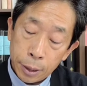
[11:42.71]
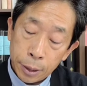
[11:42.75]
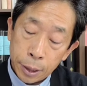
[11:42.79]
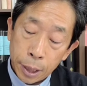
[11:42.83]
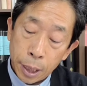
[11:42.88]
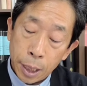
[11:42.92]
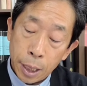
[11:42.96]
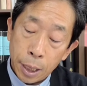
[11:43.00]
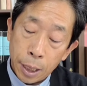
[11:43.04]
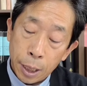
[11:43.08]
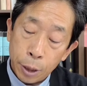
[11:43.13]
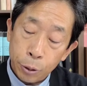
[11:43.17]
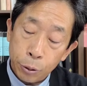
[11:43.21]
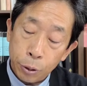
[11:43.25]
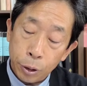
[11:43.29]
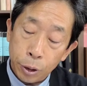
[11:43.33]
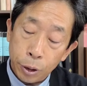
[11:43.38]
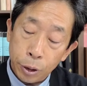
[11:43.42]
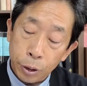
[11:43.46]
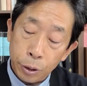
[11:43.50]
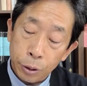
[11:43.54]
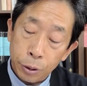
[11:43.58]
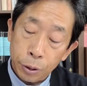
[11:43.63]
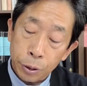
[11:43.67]
생각할 수
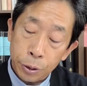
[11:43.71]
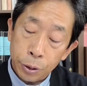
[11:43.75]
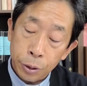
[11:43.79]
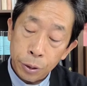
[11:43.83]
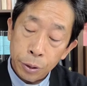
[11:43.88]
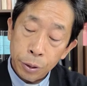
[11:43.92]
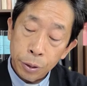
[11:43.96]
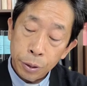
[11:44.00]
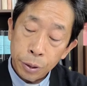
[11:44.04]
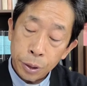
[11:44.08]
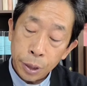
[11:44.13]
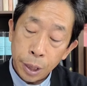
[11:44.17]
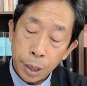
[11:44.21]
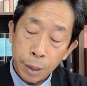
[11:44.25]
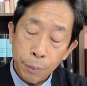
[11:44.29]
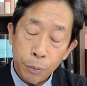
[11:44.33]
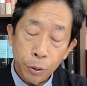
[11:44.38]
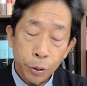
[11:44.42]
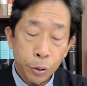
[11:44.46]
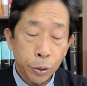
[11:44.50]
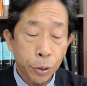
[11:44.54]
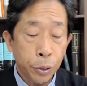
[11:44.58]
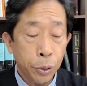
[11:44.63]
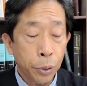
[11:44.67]
있는 것은
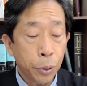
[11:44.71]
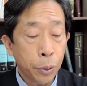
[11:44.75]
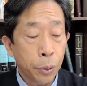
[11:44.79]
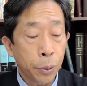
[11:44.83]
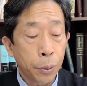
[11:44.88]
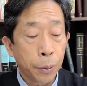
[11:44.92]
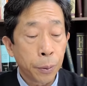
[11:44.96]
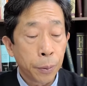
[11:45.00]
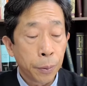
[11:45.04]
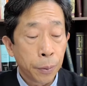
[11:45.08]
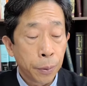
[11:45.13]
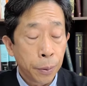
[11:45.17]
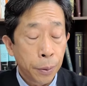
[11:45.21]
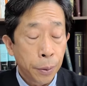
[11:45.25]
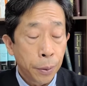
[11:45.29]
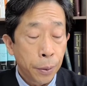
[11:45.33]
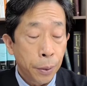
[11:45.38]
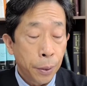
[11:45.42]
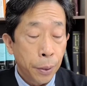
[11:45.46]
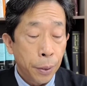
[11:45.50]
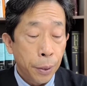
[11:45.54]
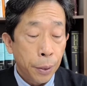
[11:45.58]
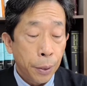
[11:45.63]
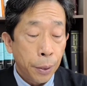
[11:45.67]
사람들은요.
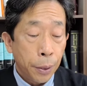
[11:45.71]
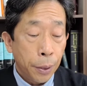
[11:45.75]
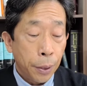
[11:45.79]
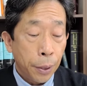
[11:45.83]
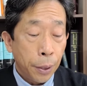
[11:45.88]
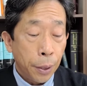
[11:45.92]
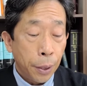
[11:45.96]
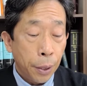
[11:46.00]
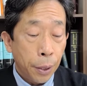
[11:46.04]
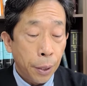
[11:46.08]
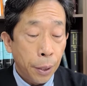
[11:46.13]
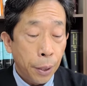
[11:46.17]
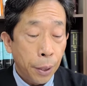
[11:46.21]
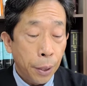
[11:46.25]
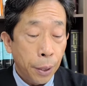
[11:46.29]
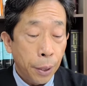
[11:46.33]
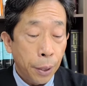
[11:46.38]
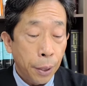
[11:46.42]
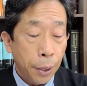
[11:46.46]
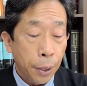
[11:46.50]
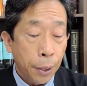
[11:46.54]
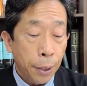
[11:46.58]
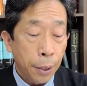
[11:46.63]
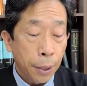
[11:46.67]

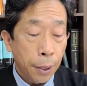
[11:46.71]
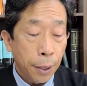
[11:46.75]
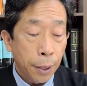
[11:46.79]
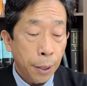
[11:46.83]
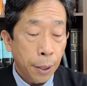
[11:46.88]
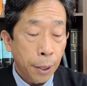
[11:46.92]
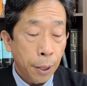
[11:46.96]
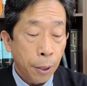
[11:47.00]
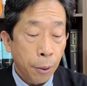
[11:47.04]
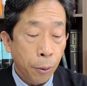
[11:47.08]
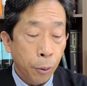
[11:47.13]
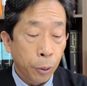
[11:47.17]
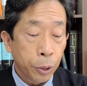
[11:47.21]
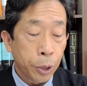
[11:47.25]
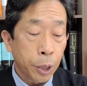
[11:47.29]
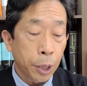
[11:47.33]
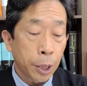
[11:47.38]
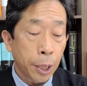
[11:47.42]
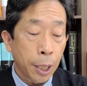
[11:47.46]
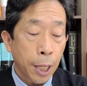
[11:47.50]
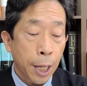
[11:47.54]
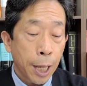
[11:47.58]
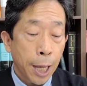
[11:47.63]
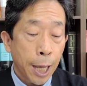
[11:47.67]
어,
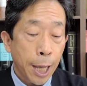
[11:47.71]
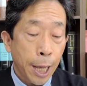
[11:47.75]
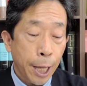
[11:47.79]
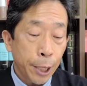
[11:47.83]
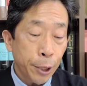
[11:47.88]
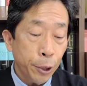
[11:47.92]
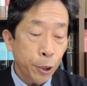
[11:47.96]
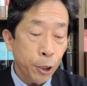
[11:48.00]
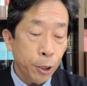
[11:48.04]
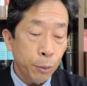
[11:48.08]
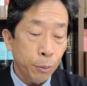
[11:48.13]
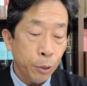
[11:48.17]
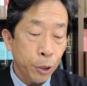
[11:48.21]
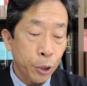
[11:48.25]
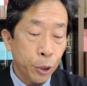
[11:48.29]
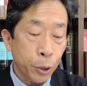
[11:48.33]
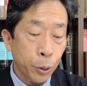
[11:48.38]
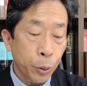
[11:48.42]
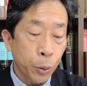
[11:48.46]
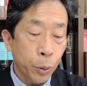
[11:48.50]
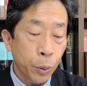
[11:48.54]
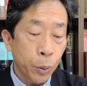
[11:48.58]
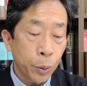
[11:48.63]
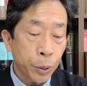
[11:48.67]
오직
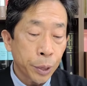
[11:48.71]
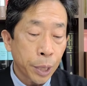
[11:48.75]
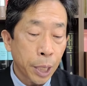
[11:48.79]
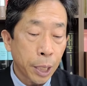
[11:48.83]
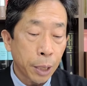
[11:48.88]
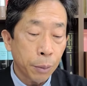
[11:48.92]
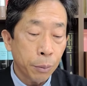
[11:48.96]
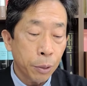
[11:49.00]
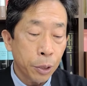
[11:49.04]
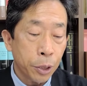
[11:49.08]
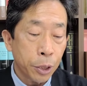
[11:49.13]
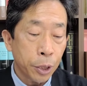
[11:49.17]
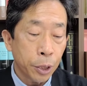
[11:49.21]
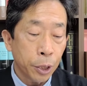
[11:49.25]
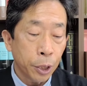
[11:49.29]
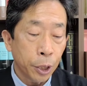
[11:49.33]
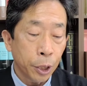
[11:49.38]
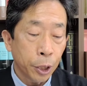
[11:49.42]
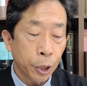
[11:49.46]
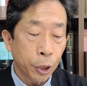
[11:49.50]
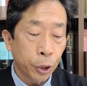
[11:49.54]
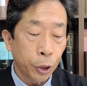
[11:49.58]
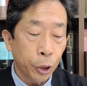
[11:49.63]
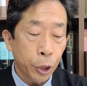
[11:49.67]
하느님이시고
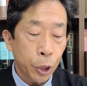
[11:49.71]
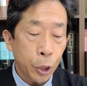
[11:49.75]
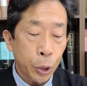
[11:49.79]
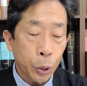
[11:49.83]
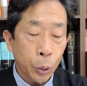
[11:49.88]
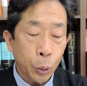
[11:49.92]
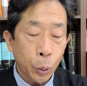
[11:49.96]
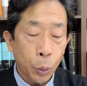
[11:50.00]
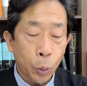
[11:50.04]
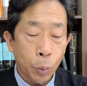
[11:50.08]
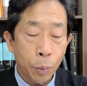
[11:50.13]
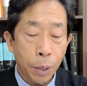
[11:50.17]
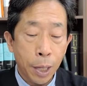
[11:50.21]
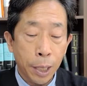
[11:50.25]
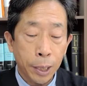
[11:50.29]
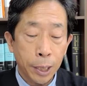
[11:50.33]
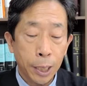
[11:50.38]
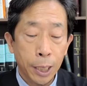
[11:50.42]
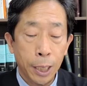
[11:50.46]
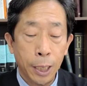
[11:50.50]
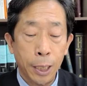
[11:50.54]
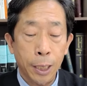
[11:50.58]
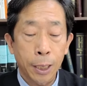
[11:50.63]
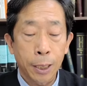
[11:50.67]
사람이신
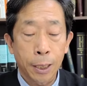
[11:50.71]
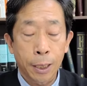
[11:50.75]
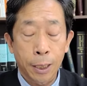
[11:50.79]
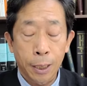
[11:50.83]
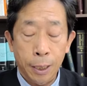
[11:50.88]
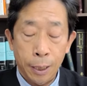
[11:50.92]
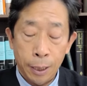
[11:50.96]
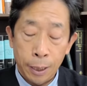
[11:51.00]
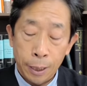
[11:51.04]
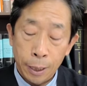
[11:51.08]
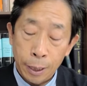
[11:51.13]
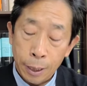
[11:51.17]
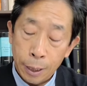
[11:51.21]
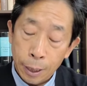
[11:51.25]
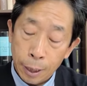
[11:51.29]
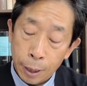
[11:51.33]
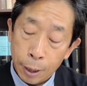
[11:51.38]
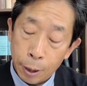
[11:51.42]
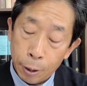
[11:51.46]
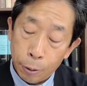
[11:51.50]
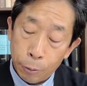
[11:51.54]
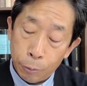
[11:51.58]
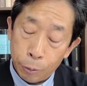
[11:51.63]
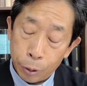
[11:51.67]
그리스도만이
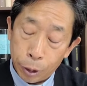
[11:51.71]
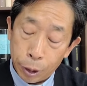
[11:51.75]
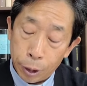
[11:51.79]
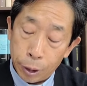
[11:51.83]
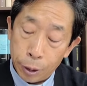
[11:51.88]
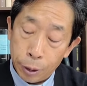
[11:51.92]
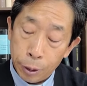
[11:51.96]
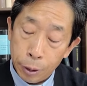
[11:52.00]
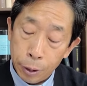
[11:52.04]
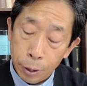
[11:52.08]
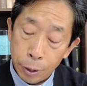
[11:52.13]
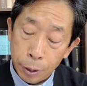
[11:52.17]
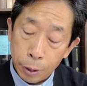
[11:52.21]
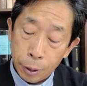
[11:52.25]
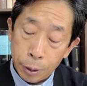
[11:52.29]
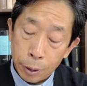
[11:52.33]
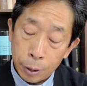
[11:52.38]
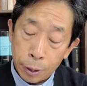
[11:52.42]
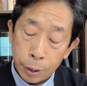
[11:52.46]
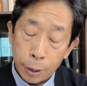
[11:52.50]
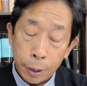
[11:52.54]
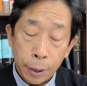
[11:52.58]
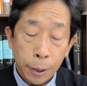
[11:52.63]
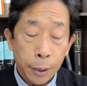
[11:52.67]
우리는
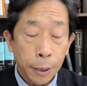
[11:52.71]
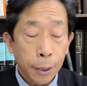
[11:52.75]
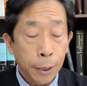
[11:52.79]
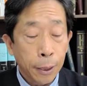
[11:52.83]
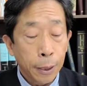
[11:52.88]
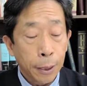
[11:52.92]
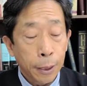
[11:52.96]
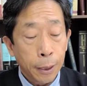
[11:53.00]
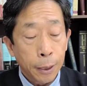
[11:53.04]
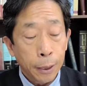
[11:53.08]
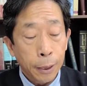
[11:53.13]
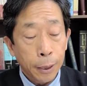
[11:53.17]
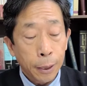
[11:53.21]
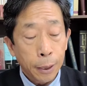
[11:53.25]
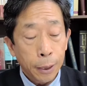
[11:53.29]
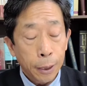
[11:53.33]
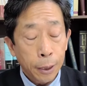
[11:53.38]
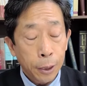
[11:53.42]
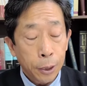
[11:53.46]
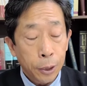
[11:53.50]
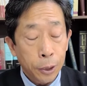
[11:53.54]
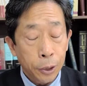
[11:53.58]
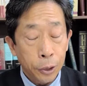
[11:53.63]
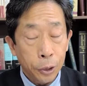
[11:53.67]

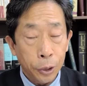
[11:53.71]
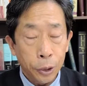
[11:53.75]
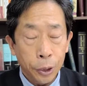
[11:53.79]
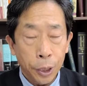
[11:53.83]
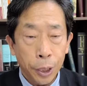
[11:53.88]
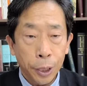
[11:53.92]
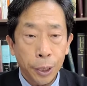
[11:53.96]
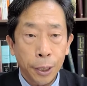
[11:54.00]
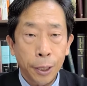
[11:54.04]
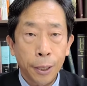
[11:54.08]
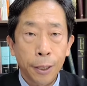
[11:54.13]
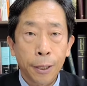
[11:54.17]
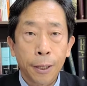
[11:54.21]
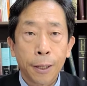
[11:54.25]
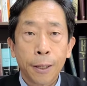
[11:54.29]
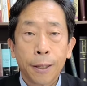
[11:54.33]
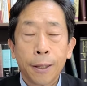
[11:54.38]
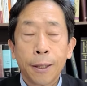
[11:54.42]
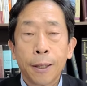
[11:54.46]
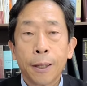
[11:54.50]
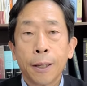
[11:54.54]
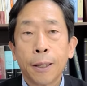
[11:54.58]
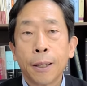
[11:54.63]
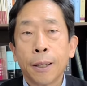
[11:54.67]
그들에게
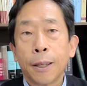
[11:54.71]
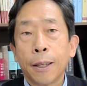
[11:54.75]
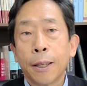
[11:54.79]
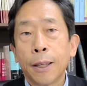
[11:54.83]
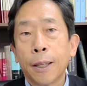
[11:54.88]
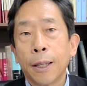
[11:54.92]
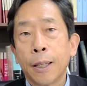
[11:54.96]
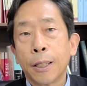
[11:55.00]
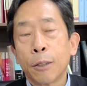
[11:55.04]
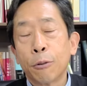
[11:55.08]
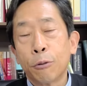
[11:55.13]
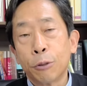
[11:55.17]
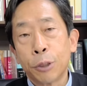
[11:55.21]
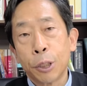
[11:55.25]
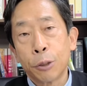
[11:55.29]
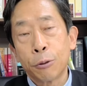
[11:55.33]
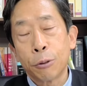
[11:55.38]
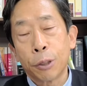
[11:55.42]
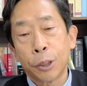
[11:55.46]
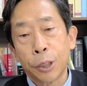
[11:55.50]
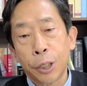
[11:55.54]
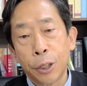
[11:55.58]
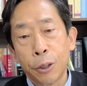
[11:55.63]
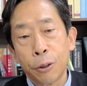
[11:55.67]

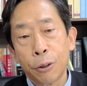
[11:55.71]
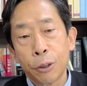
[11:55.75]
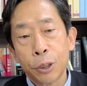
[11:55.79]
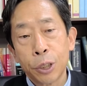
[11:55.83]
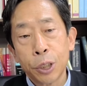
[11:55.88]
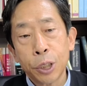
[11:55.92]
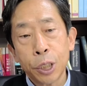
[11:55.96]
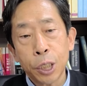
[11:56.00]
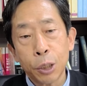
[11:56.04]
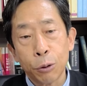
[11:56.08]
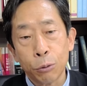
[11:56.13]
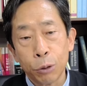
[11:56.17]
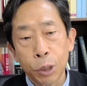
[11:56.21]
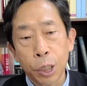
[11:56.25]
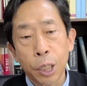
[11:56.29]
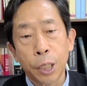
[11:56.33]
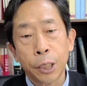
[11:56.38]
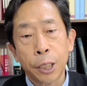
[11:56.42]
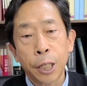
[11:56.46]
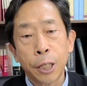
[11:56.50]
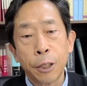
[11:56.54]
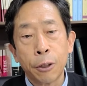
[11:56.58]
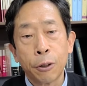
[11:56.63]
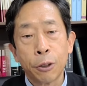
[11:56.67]
구세주가 되는 것이지
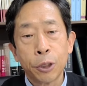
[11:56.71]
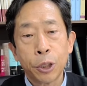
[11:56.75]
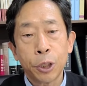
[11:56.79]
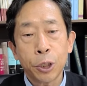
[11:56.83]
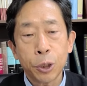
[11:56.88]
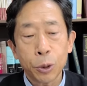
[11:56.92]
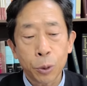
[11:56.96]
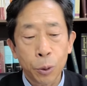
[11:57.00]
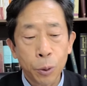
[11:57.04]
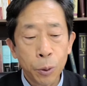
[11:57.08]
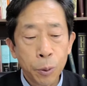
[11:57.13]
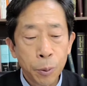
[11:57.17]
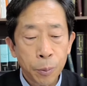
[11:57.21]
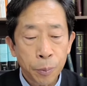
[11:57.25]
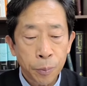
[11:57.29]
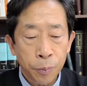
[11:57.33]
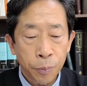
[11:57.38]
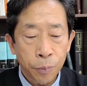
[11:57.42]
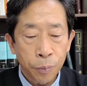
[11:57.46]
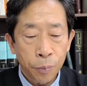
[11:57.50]
우리가 되는 것이죠.